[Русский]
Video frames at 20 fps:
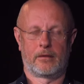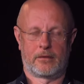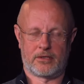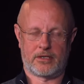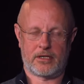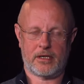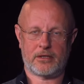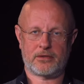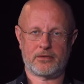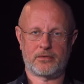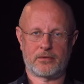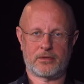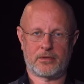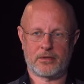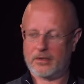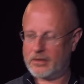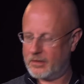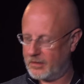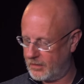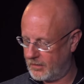
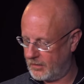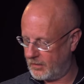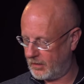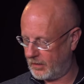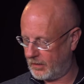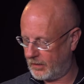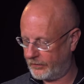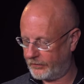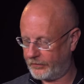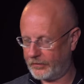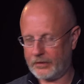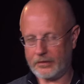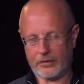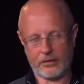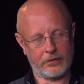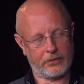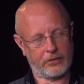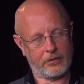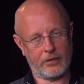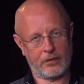Жаждущие оказать,
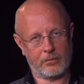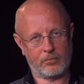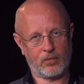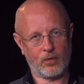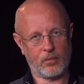так сказать,